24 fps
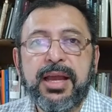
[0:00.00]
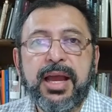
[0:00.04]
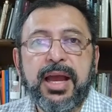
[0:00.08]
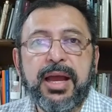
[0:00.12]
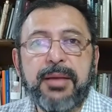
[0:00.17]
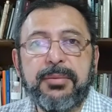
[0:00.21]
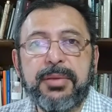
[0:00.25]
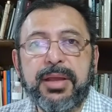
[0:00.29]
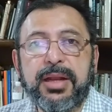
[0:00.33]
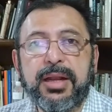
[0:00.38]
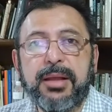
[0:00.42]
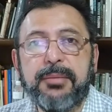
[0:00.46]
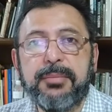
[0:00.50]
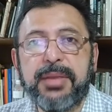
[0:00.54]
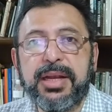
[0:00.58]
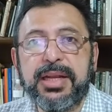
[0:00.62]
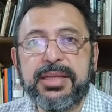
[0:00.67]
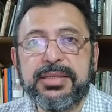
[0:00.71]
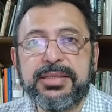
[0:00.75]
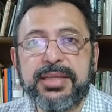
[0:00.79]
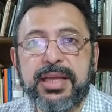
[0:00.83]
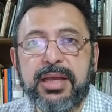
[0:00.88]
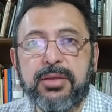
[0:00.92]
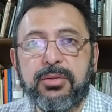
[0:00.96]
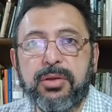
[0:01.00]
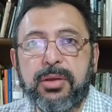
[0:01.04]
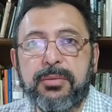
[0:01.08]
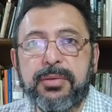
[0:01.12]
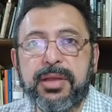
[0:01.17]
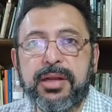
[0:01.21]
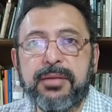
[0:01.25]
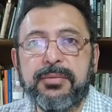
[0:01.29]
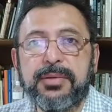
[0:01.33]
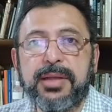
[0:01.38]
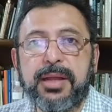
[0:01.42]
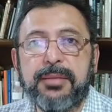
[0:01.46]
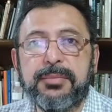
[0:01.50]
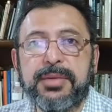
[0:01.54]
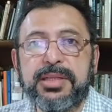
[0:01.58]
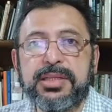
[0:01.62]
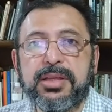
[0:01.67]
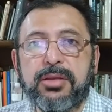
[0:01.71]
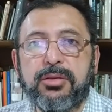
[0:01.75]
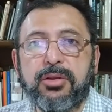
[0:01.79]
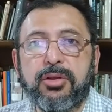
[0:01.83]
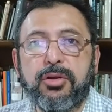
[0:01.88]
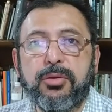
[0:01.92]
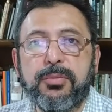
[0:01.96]
Habían amenazado, habían
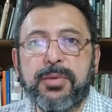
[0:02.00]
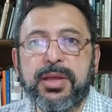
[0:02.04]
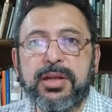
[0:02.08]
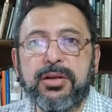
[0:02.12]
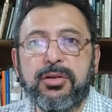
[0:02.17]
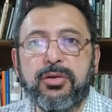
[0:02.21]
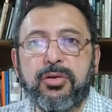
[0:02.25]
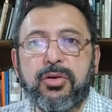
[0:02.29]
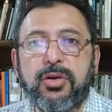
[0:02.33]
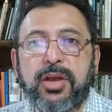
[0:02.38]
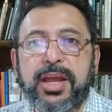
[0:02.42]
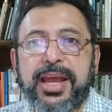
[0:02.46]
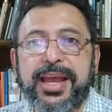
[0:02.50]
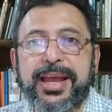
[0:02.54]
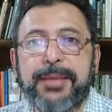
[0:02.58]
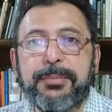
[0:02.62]
amenazado el gobierno con que